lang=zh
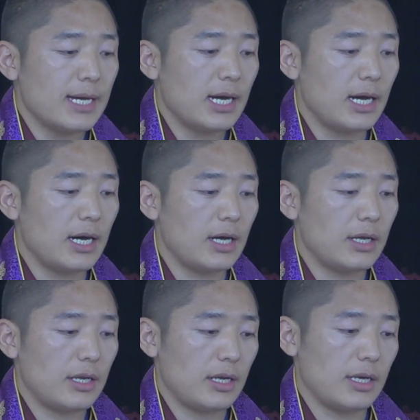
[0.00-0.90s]

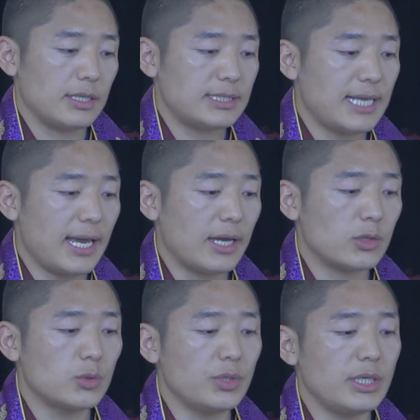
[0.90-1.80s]
呃呃，在
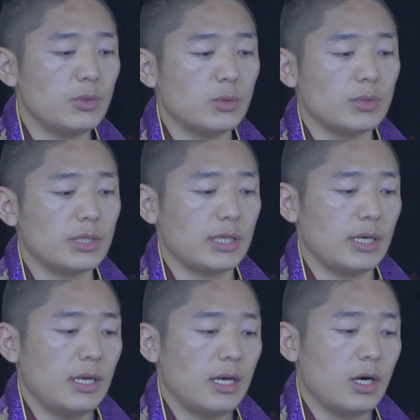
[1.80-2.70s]
古印度
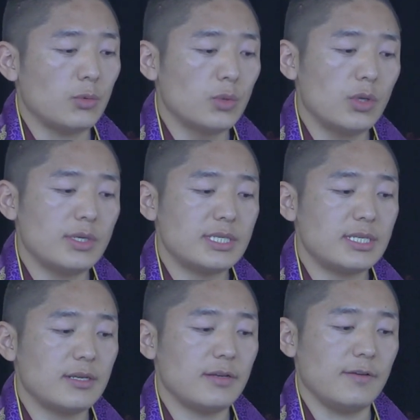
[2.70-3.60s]
的呃，无论
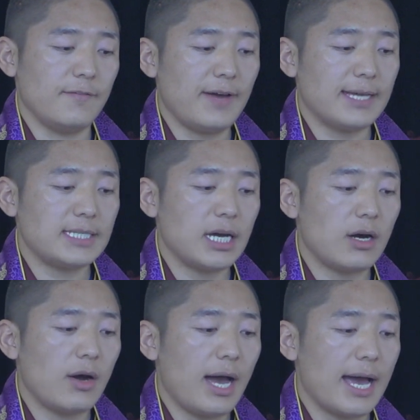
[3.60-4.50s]
是外
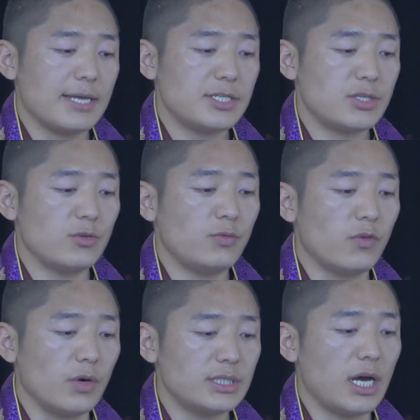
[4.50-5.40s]
交还是
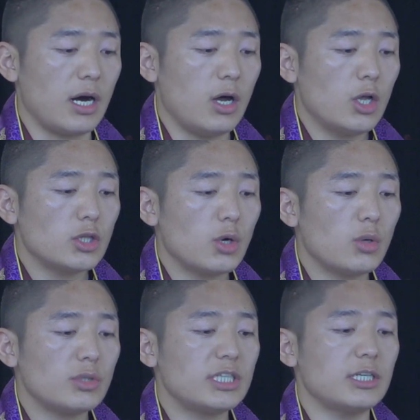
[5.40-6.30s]
佛教，
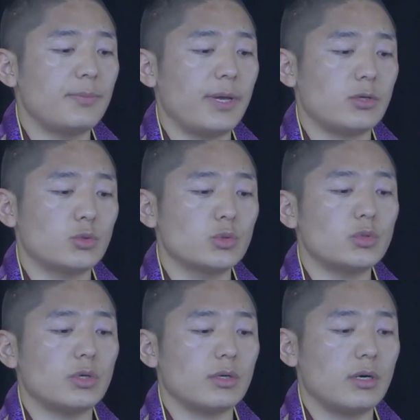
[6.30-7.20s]
都特别注
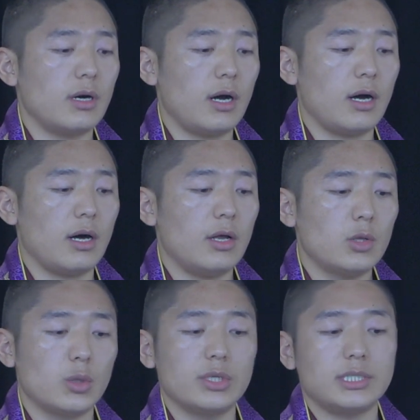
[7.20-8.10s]
重啊
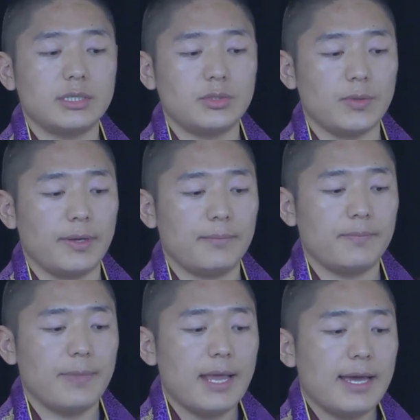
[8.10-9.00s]
逻辑学，
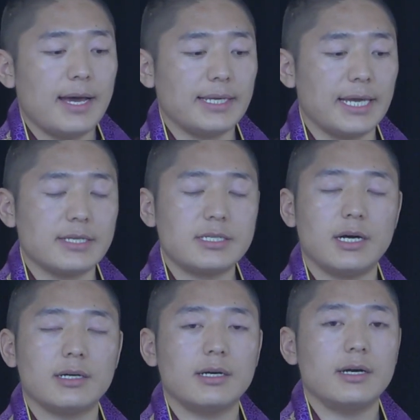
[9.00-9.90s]
呃，也
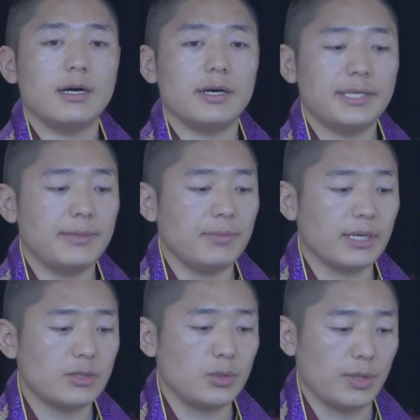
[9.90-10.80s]
称呃印
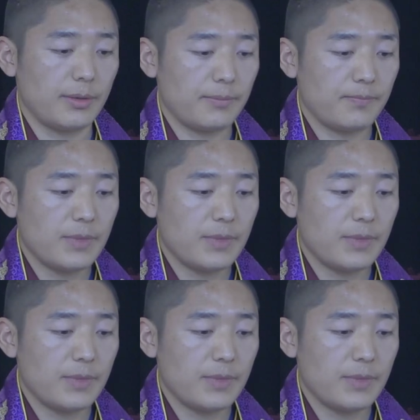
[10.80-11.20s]
名学，